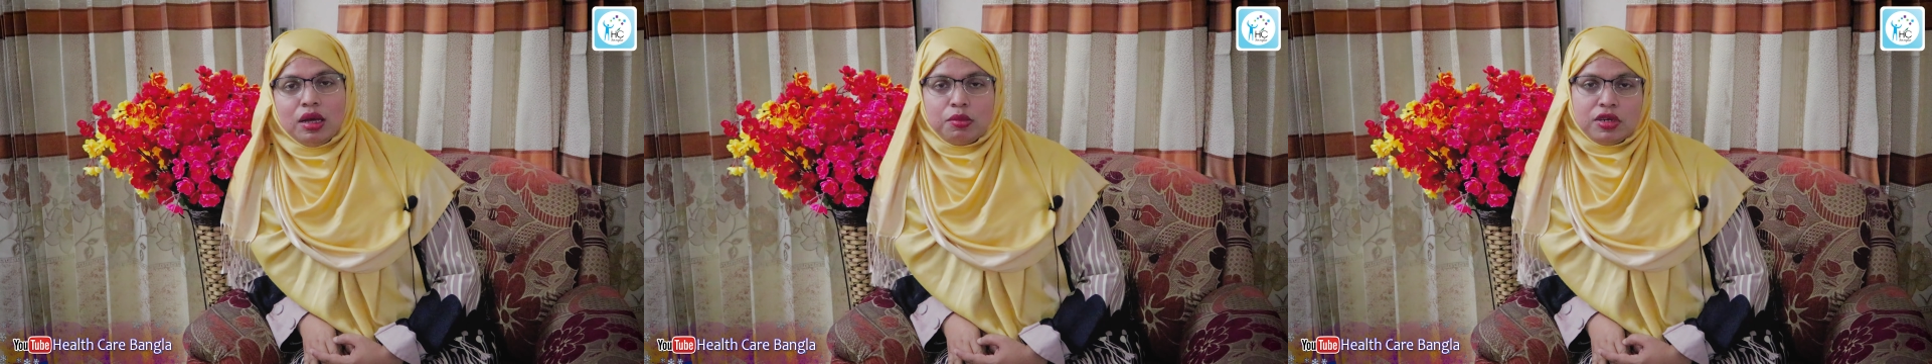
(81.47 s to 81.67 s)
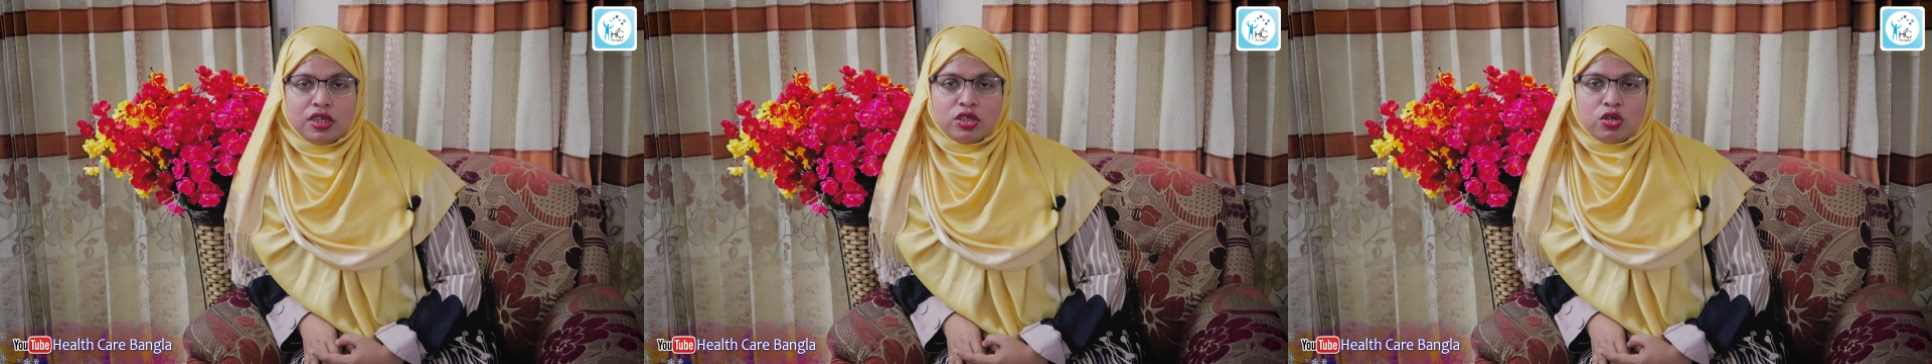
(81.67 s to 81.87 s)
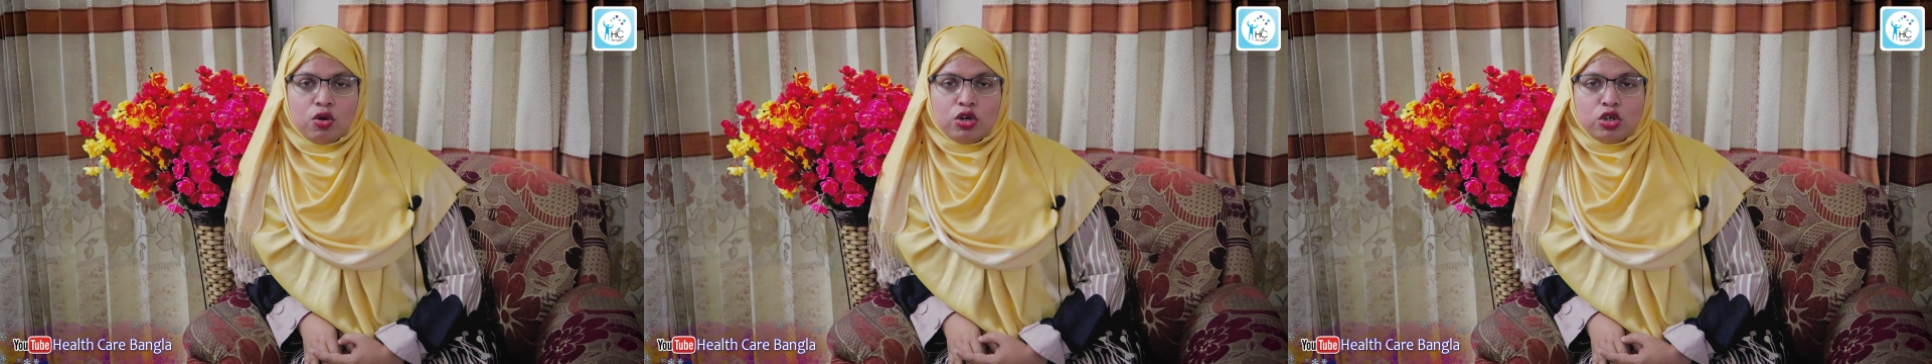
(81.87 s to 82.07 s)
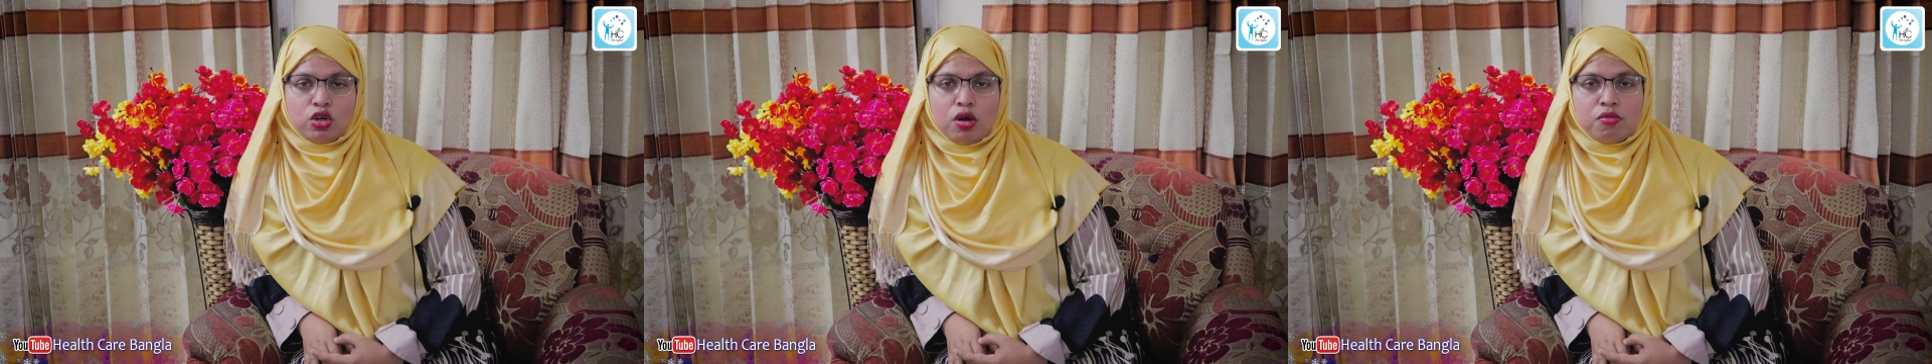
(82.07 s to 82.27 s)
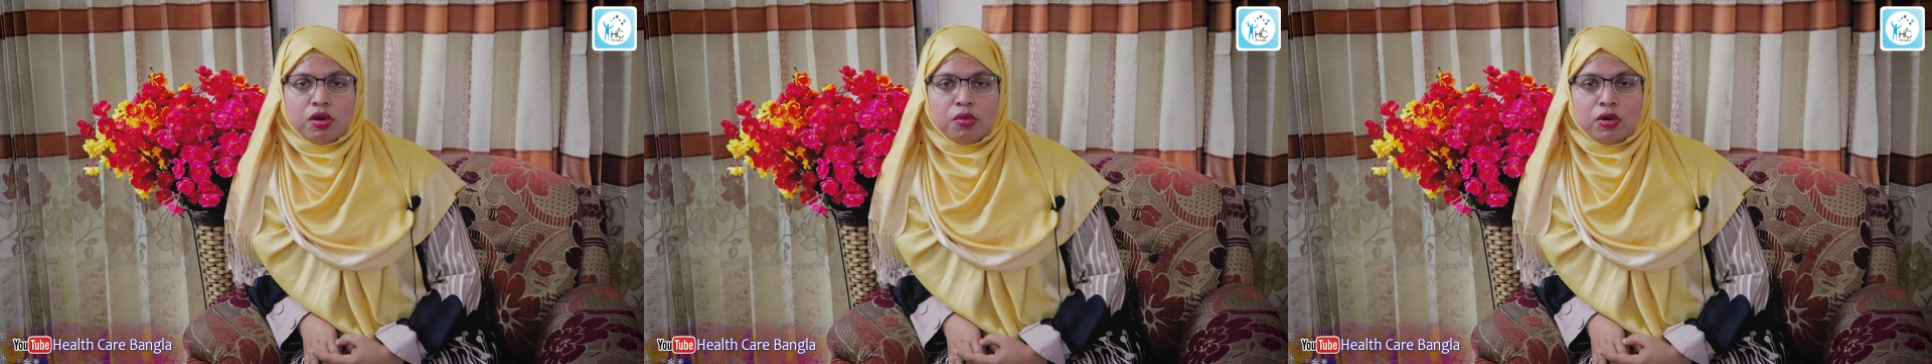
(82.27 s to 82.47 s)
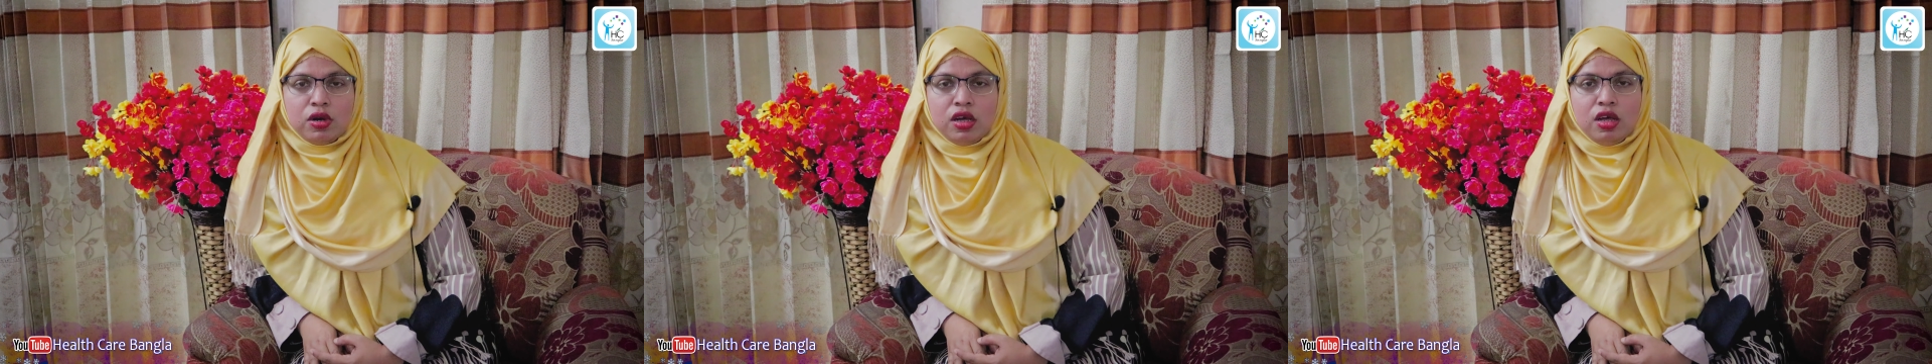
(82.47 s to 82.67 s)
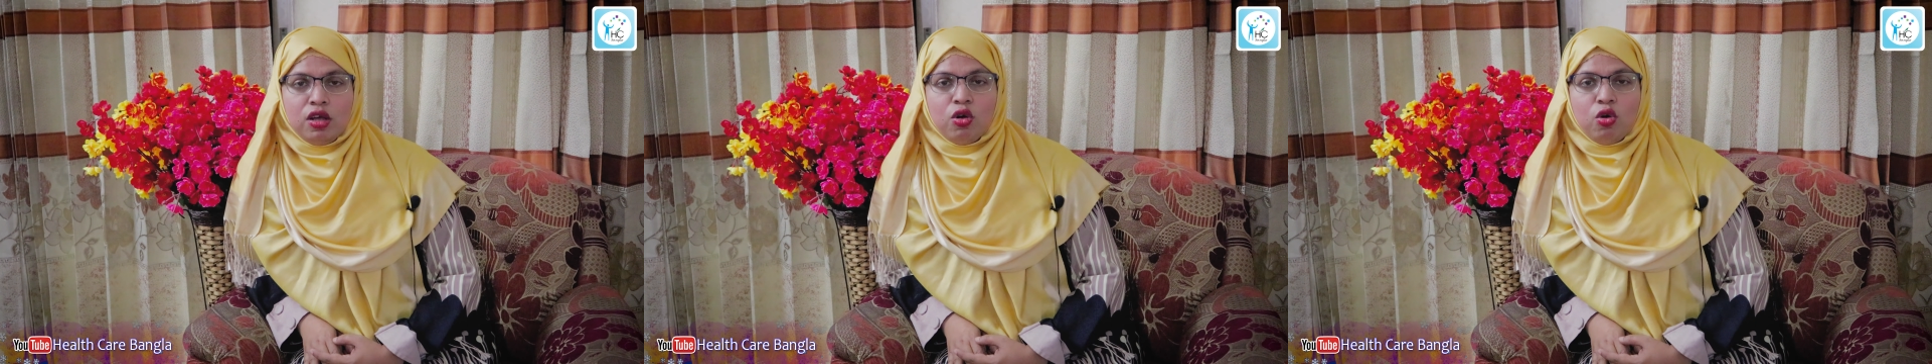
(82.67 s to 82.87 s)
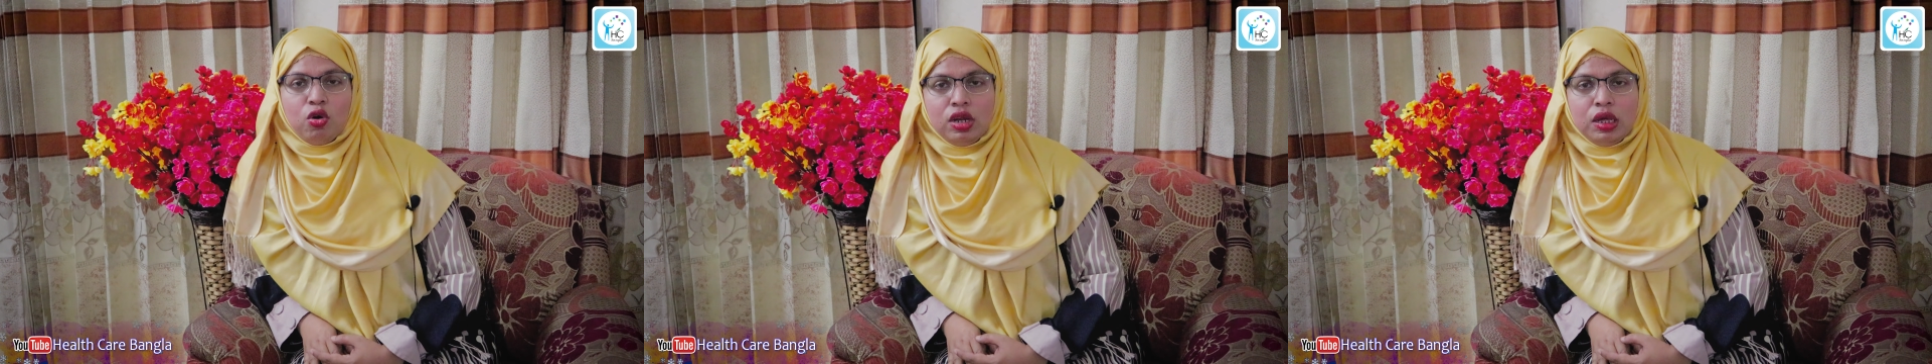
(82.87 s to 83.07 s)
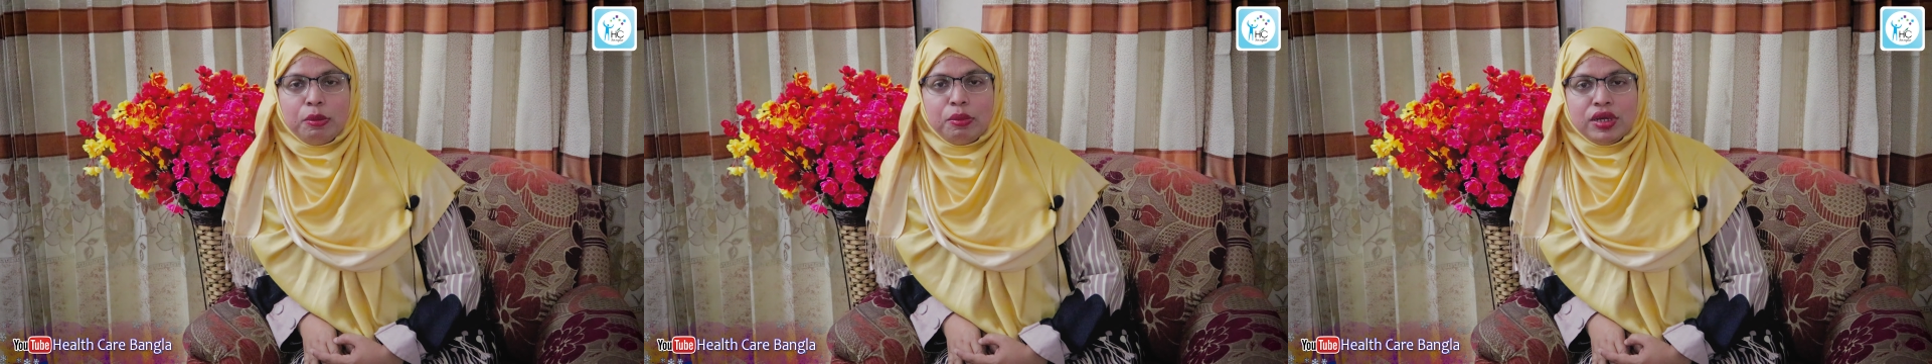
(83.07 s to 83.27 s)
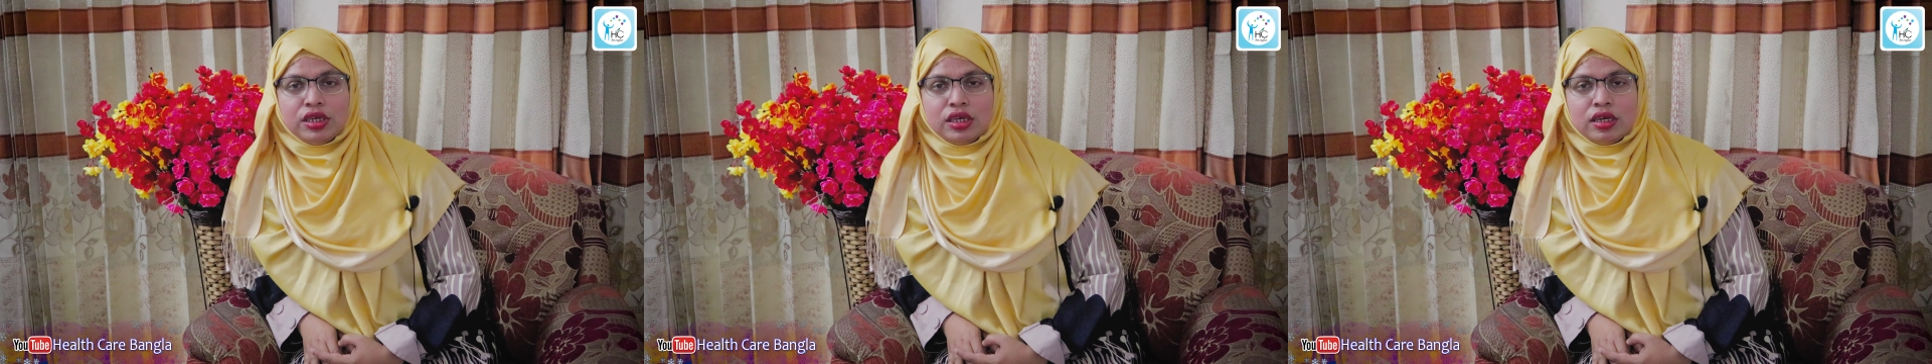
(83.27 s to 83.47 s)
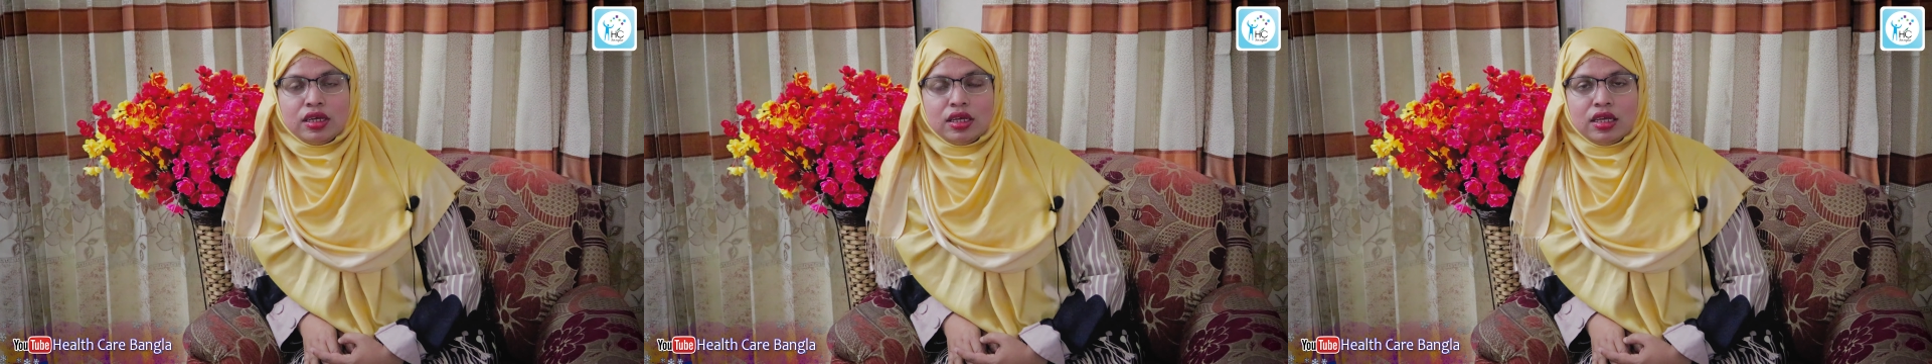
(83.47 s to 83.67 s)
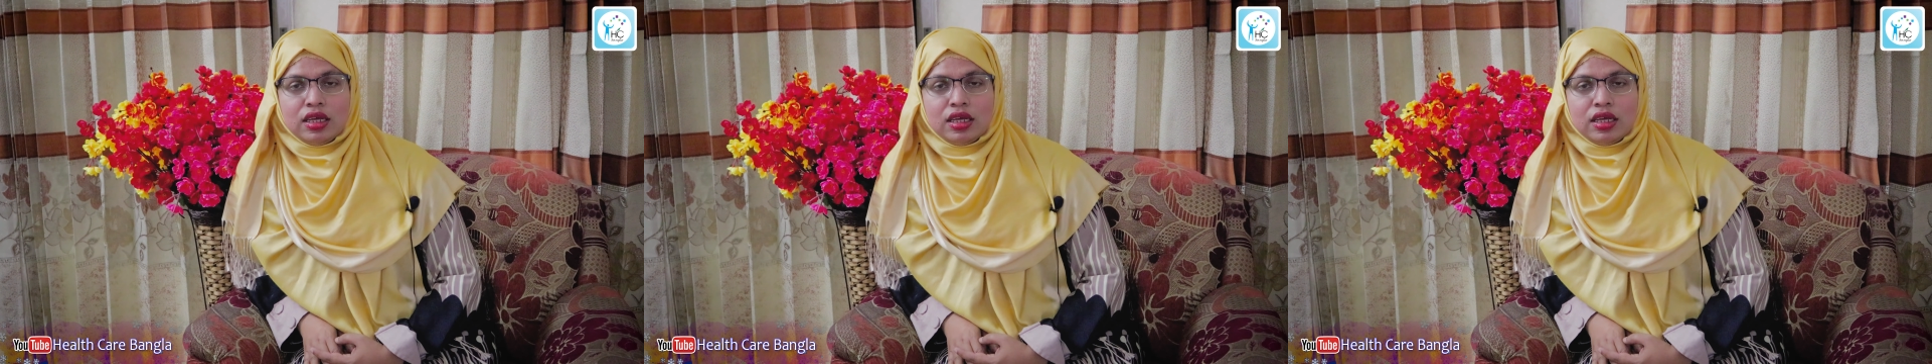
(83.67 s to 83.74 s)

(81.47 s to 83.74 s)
ডায়াবেটিস হওয়ার সম্ভাবনা অনেক বেশি